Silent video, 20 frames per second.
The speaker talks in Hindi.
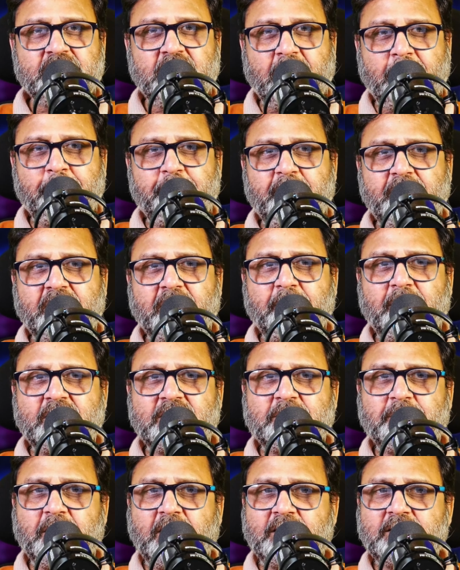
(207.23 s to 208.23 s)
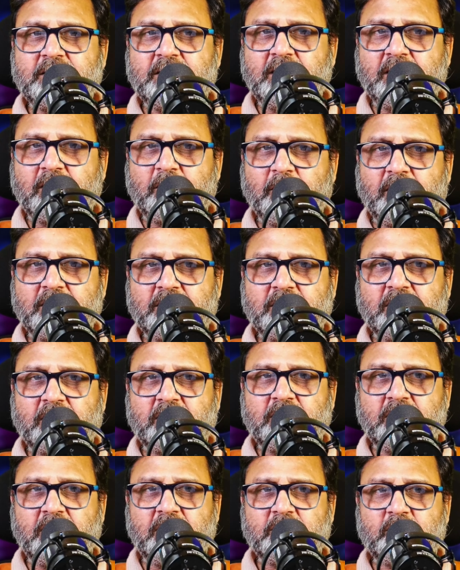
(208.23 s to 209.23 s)
एम के बेस्ट प्याज की अगर बात करते
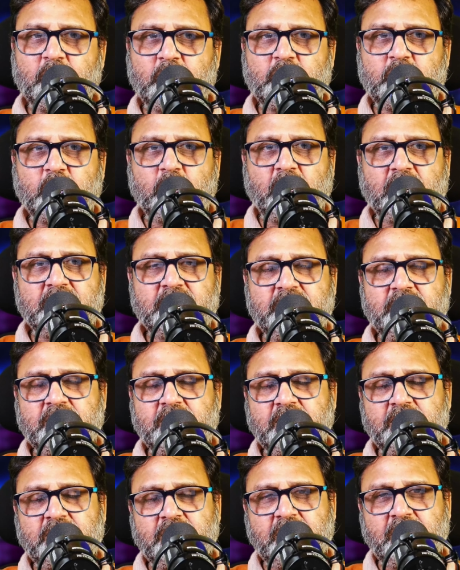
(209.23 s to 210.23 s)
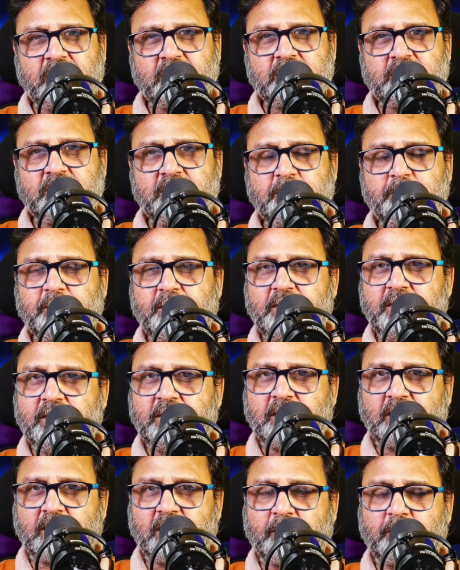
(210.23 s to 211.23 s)
हैं तो चौरासी से छियासी बी डी
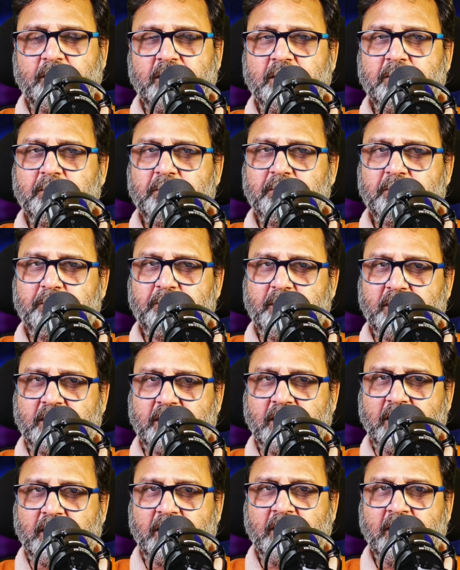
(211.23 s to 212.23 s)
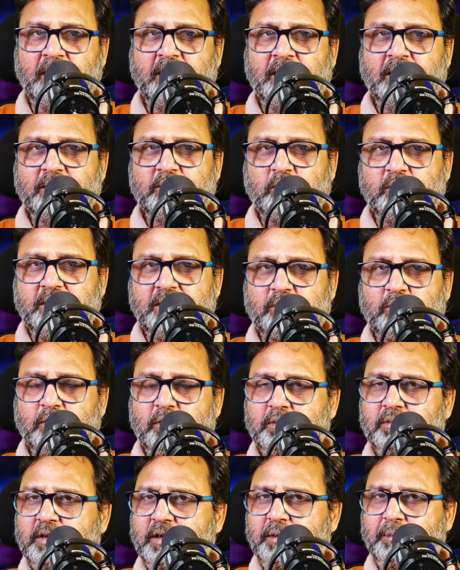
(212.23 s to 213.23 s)
टका में बिका है तो ये तो
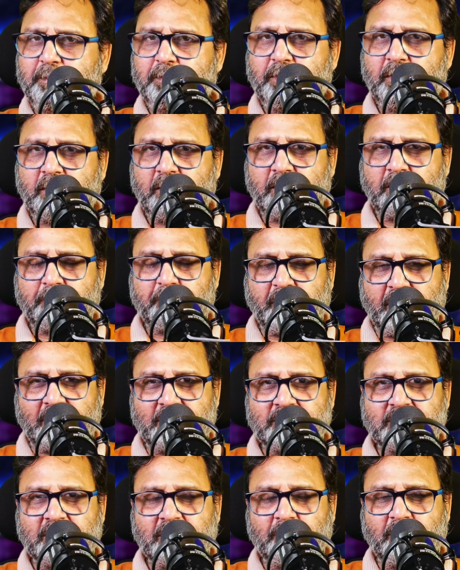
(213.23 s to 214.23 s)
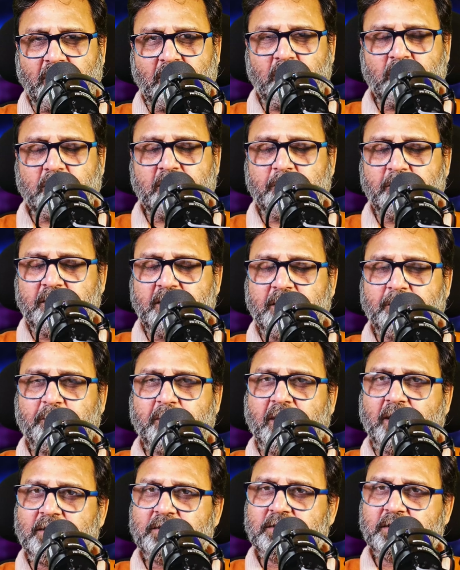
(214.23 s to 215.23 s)
थे प्याज के भाव के भैया
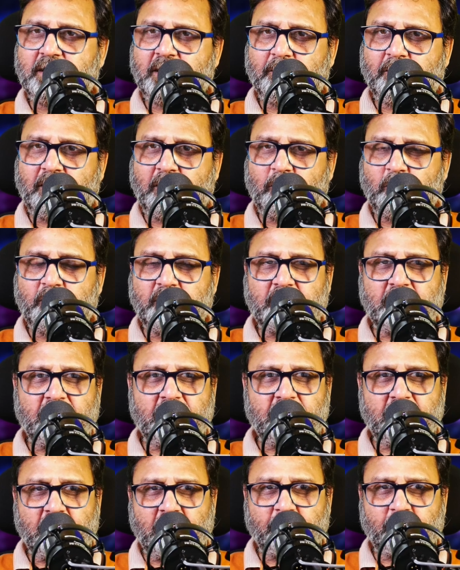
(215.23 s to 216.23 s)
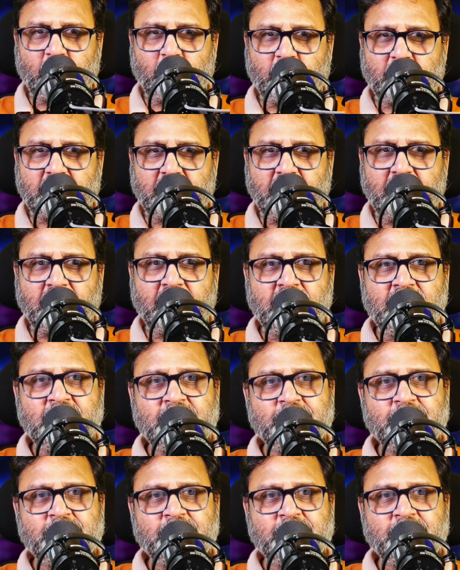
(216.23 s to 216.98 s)
प्याज क्या भाव बिका है आपको बताया